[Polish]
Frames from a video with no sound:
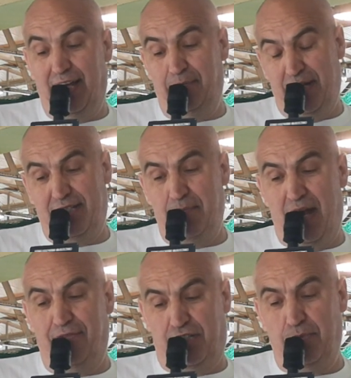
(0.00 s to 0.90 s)
e, będzie
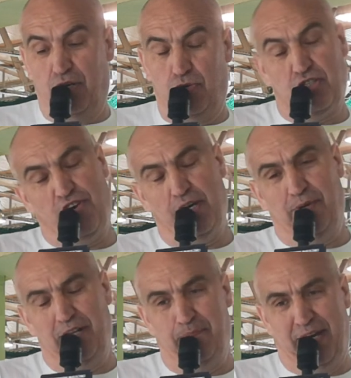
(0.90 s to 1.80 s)
miał w tym roku swoją
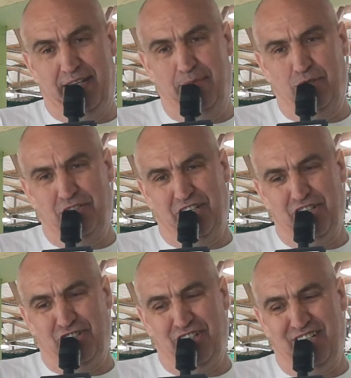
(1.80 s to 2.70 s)
Olimpiadę
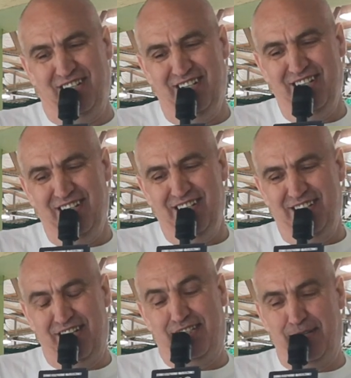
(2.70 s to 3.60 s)
Młodzieży.
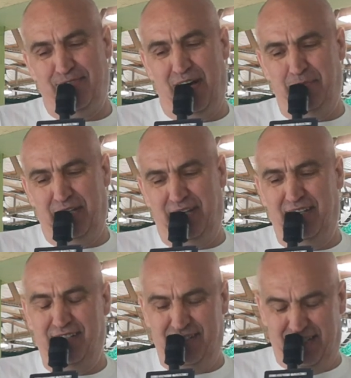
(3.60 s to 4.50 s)
Jestem z
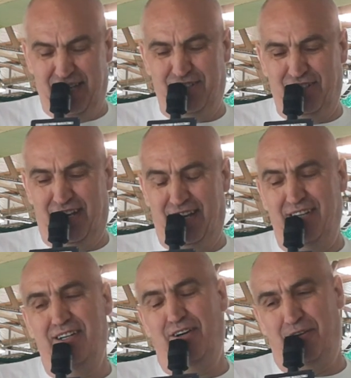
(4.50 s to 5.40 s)
Wami, Jerzy,
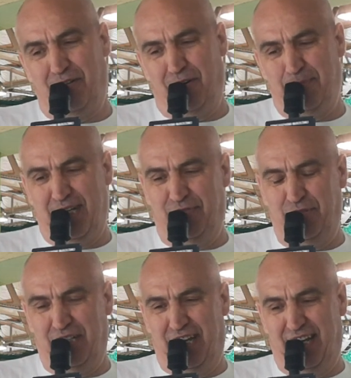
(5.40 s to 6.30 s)

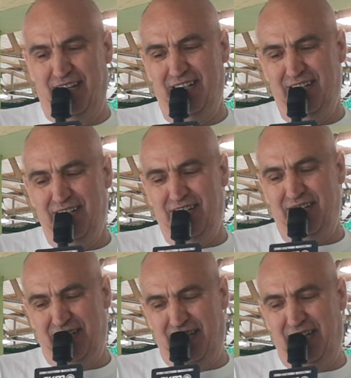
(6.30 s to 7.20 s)
obserwuję
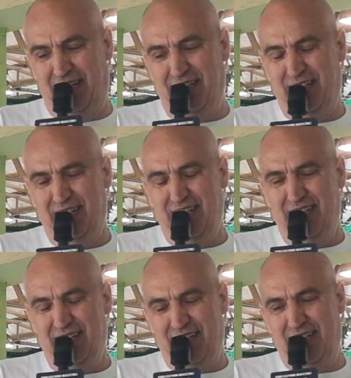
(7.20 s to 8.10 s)
i,
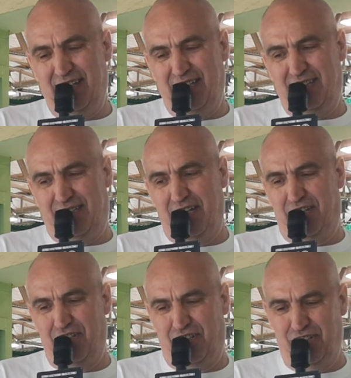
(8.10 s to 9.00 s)
i
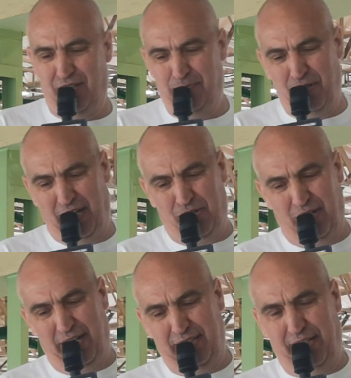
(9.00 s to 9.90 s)
cieszę się, że mogę
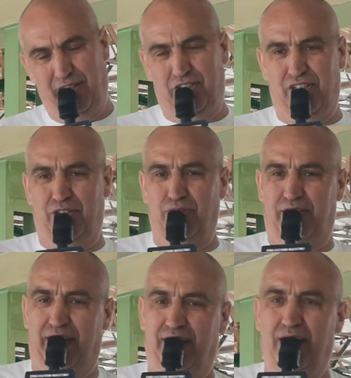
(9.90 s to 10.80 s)
kolejny rocznik
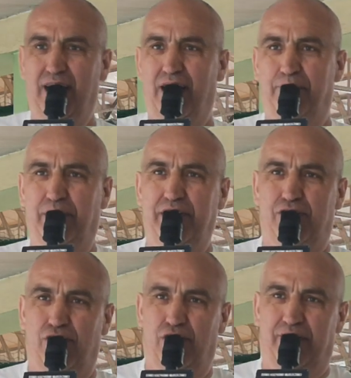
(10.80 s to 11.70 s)
tutaj
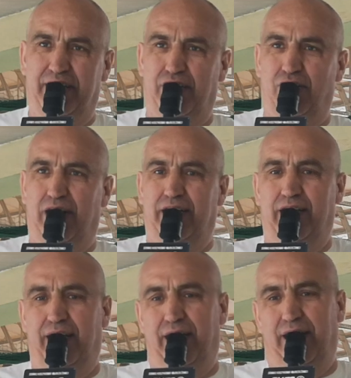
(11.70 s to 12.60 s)
monitorować i
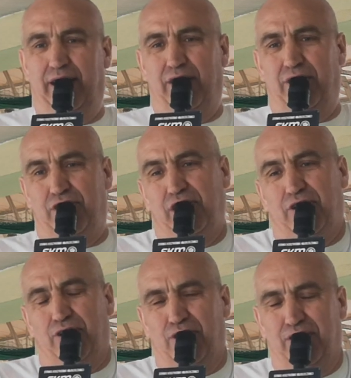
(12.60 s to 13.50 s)
kolejny rocznik
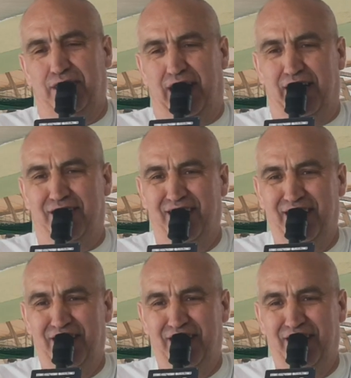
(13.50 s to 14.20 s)
oglądać,